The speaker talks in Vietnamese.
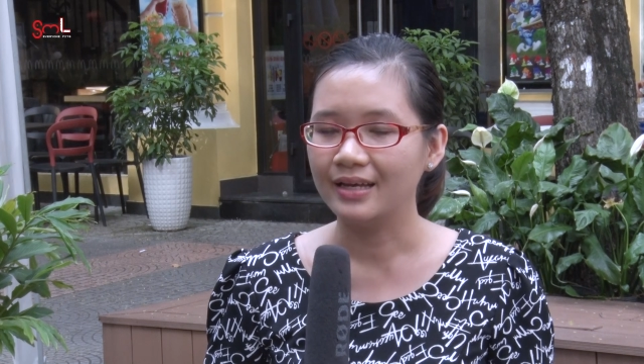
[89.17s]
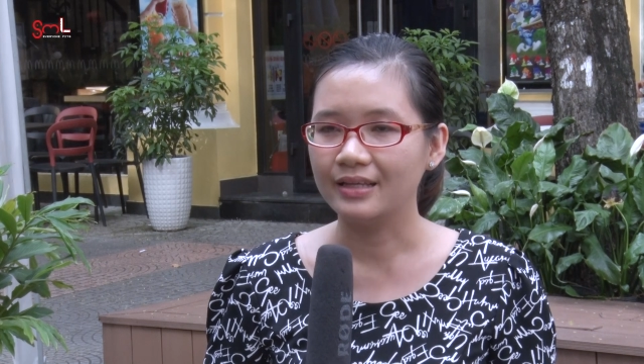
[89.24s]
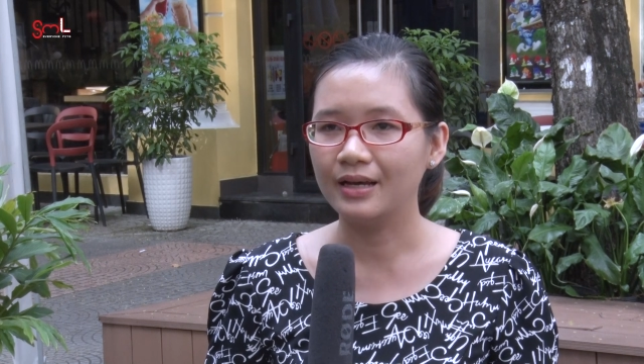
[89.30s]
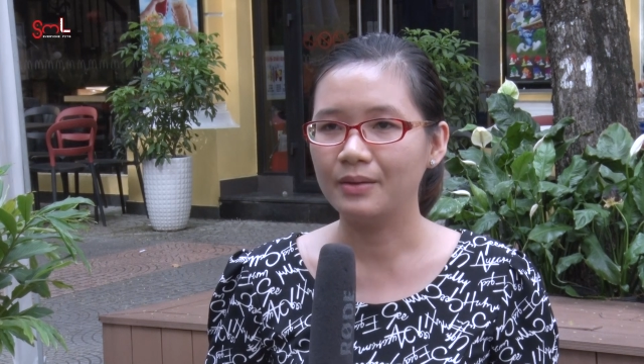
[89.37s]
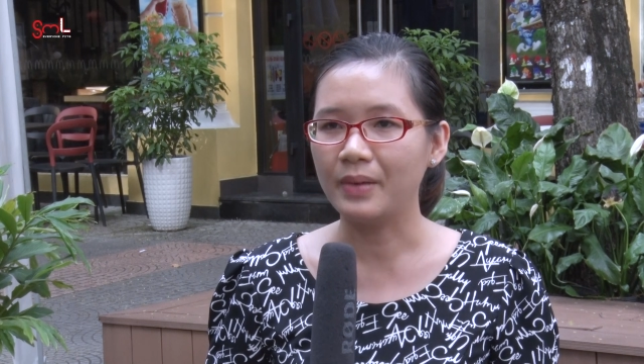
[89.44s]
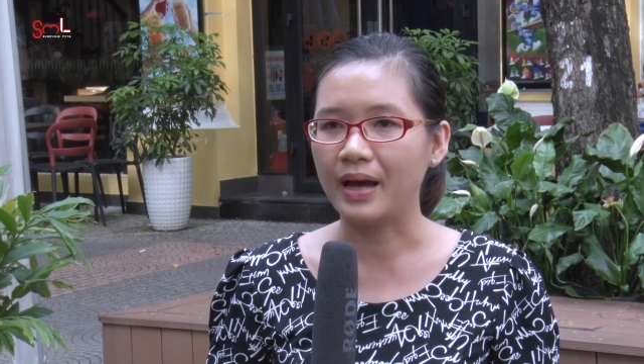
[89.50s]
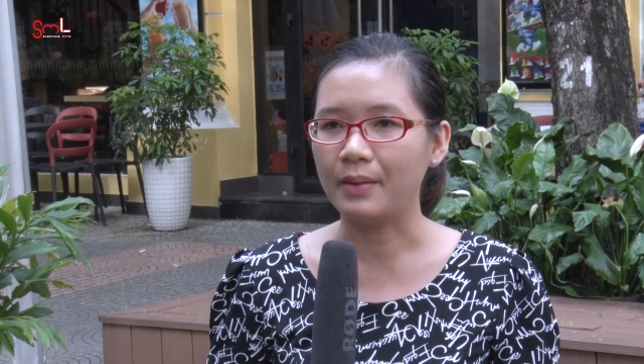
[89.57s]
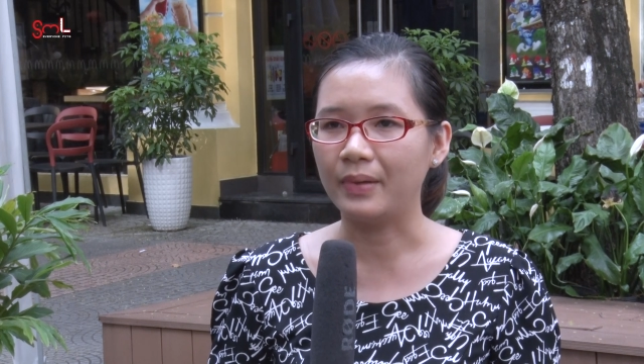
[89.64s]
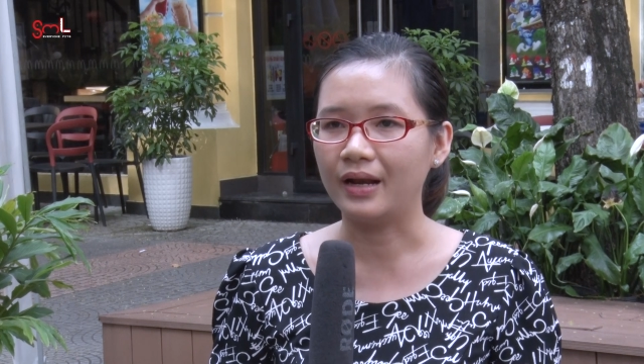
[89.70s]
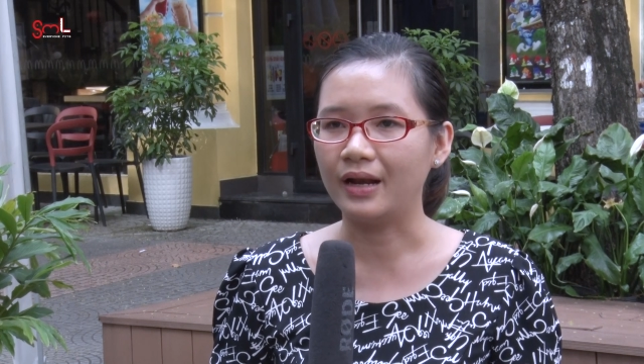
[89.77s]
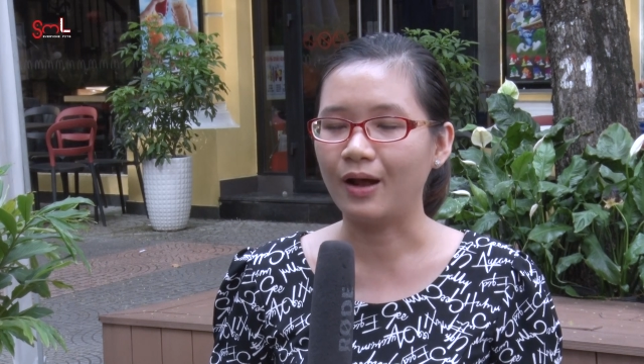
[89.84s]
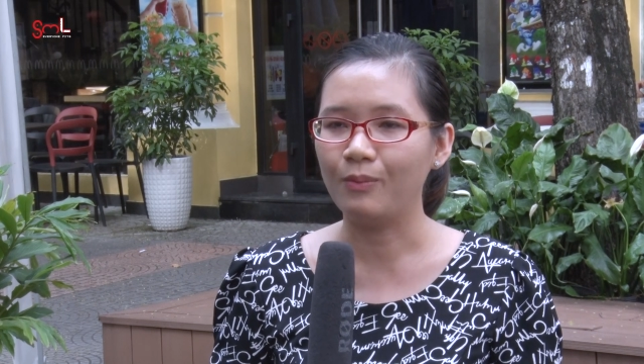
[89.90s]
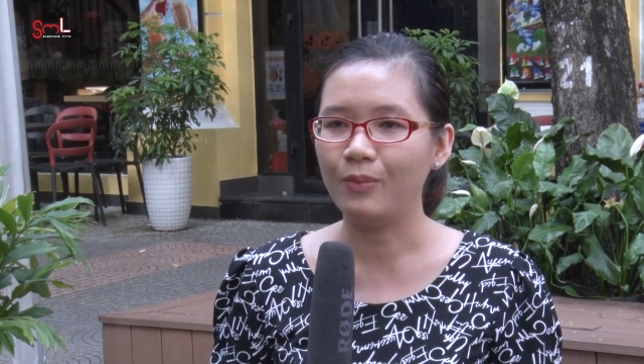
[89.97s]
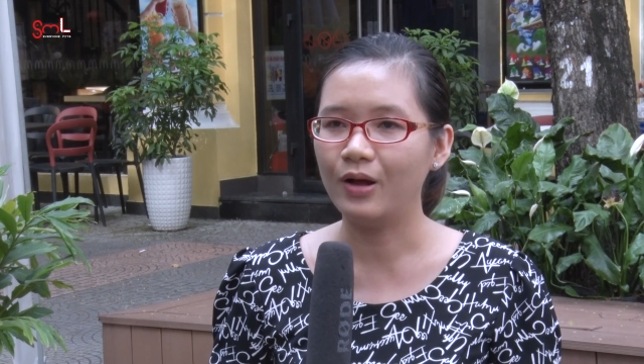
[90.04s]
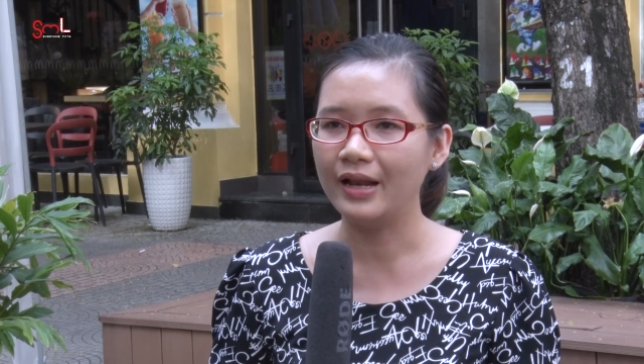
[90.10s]
nhưng mà
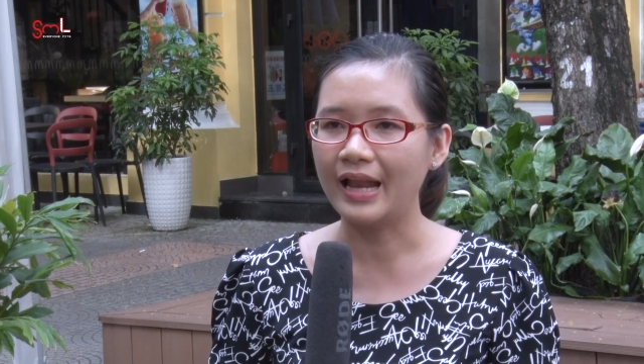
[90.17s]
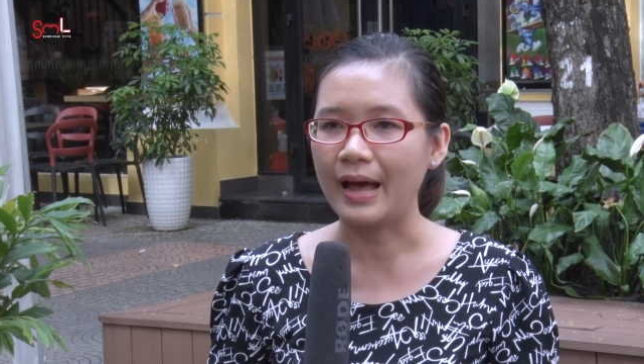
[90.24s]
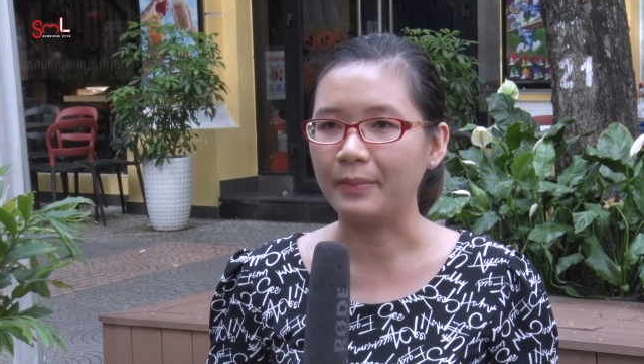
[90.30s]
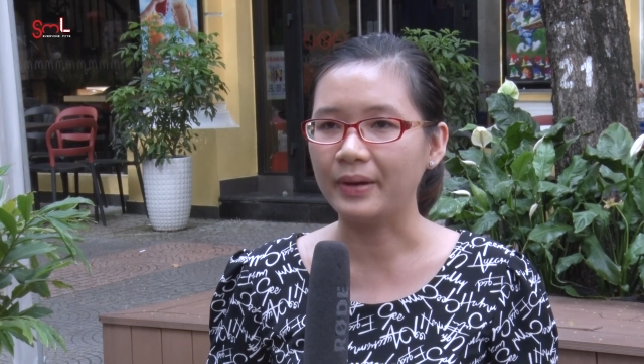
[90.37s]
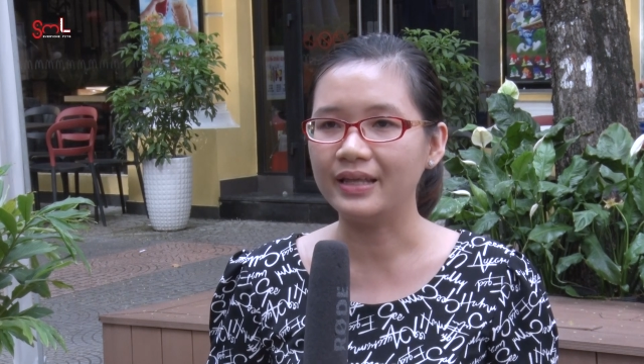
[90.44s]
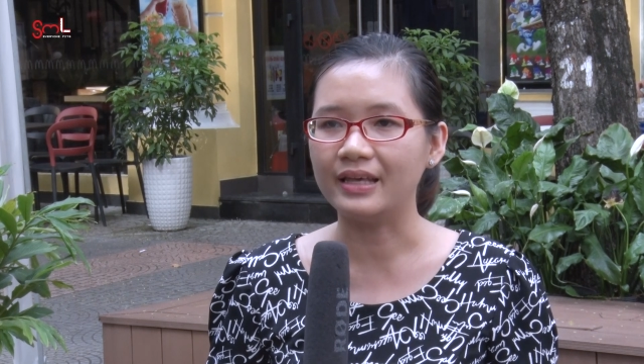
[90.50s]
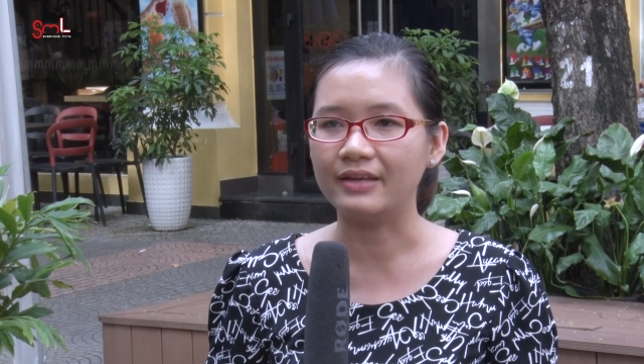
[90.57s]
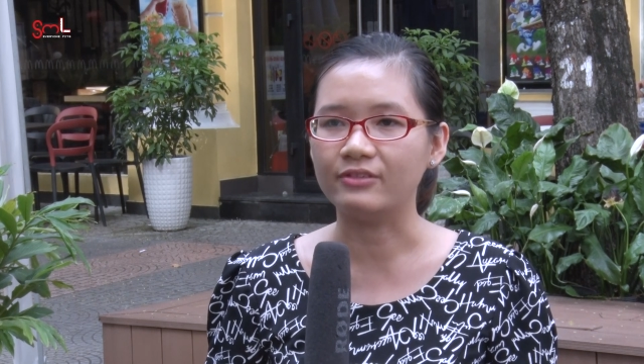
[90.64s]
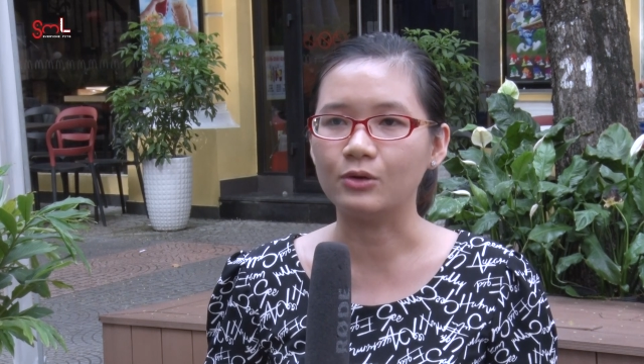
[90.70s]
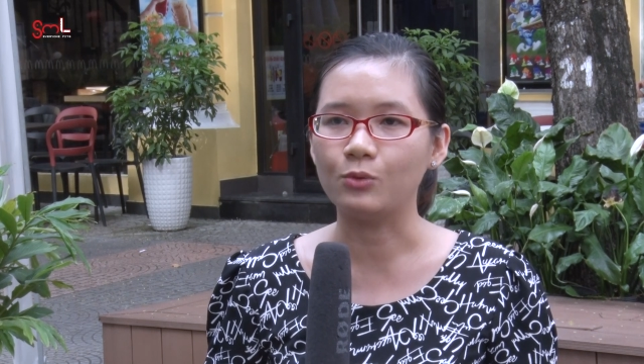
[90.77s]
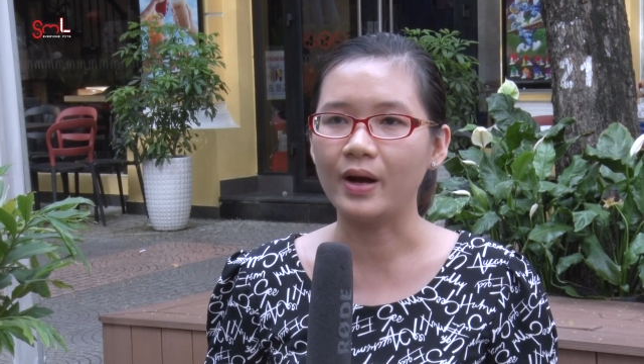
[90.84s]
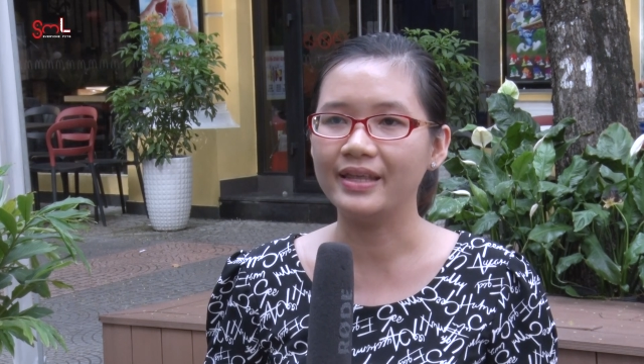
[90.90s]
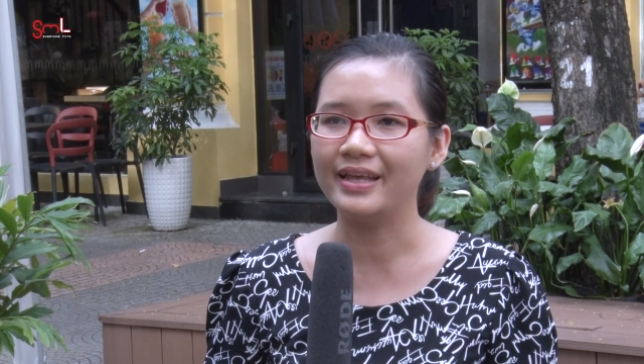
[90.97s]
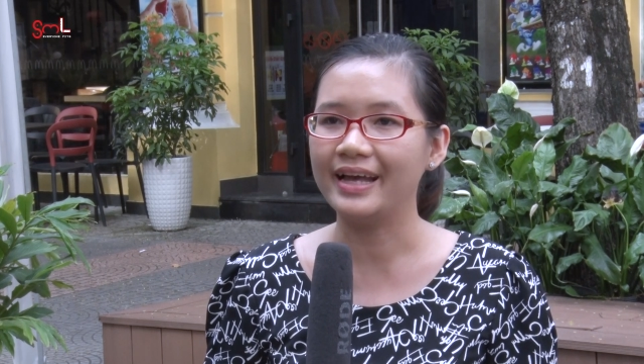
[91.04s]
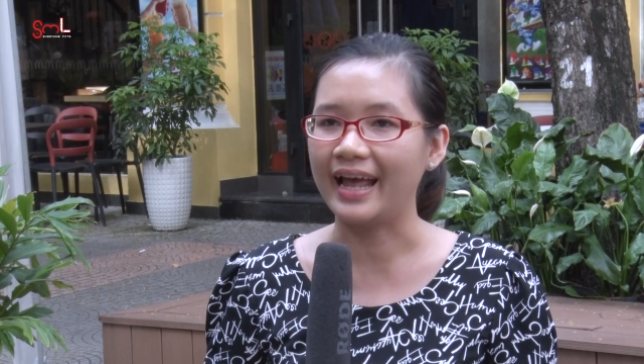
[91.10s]
mình không có làm cái gì vượt
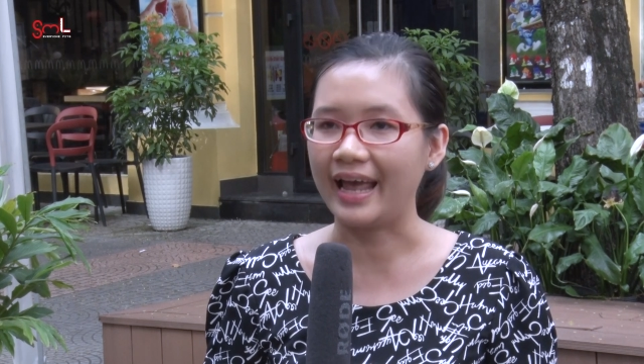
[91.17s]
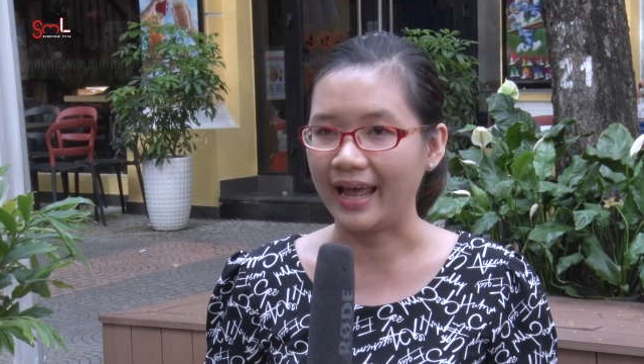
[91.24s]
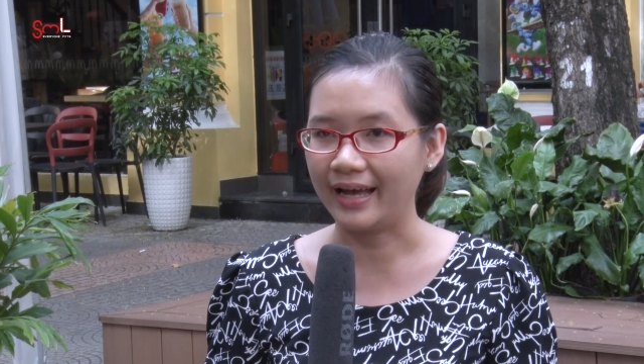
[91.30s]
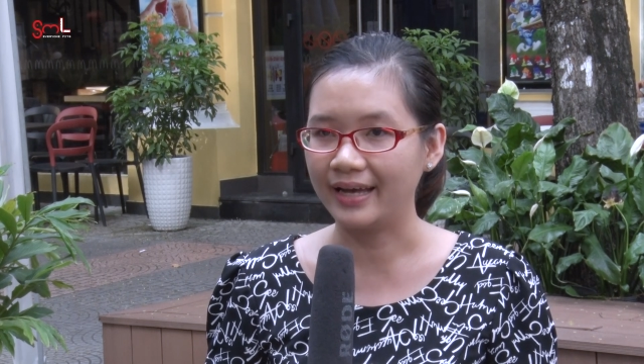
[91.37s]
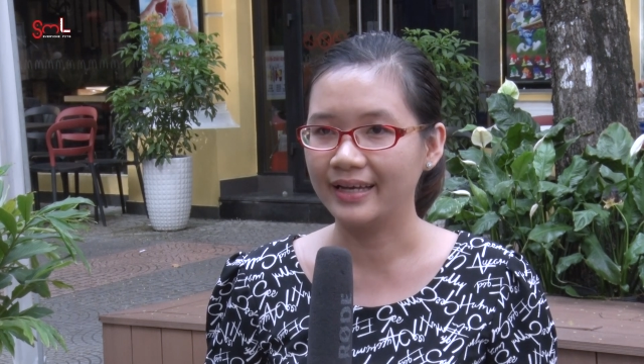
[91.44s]
quá giới hạn